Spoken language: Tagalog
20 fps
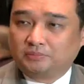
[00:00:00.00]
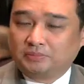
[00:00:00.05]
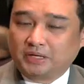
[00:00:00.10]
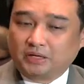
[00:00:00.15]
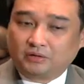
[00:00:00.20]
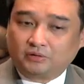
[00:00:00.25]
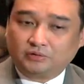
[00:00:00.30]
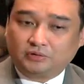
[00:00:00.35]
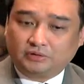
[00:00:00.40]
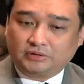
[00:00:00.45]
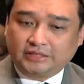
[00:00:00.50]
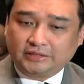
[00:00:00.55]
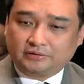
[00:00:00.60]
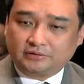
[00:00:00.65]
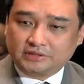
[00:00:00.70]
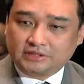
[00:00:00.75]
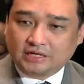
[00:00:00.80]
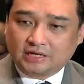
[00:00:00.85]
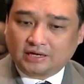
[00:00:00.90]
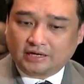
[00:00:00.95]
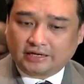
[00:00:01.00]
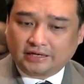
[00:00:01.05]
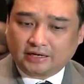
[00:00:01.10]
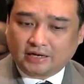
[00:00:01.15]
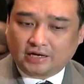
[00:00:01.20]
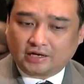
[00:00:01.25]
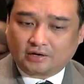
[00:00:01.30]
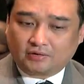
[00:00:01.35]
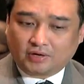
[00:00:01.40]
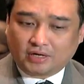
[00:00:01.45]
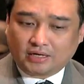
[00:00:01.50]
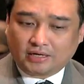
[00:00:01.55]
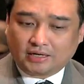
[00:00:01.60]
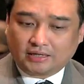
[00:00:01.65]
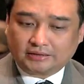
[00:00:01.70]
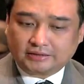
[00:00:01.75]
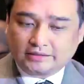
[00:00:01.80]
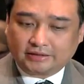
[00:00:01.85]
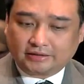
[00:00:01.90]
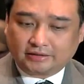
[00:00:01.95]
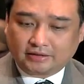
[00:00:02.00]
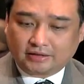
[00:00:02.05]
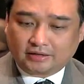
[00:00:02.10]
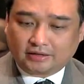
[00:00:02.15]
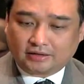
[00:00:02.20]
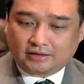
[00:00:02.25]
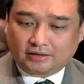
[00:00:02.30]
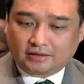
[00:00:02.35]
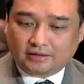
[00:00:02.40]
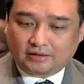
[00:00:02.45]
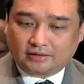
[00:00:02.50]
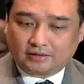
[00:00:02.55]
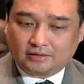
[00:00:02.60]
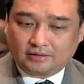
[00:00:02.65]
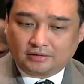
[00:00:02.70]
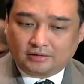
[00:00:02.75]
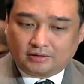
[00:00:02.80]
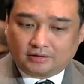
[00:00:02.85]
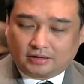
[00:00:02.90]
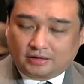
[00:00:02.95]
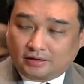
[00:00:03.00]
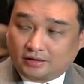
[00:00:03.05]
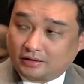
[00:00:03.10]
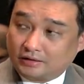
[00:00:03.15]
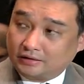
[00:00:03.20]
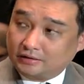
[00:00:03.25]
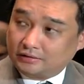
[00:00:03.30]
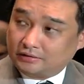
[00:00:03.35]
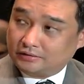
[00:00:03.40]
Pero dito sa ginagawa nating uh, uh,